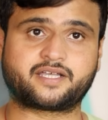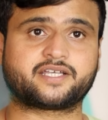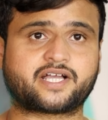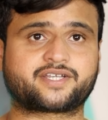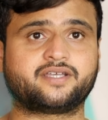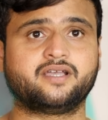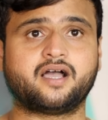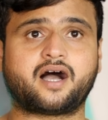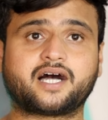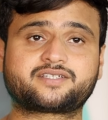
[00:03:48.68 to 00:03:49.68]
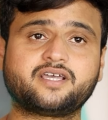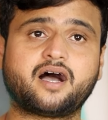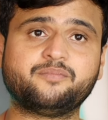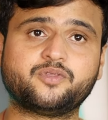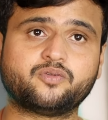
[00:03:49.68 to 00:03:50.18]
ठीक है साक्षी आज से
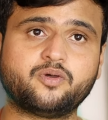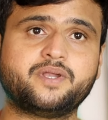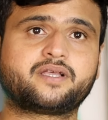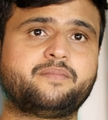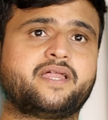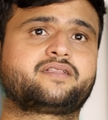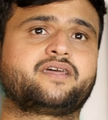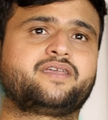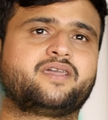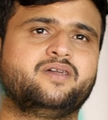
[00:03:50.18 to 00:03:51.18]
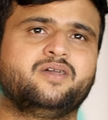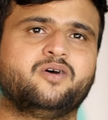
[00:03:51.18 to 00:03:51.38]
हम दोनों मिलकर मेहनत करेंगे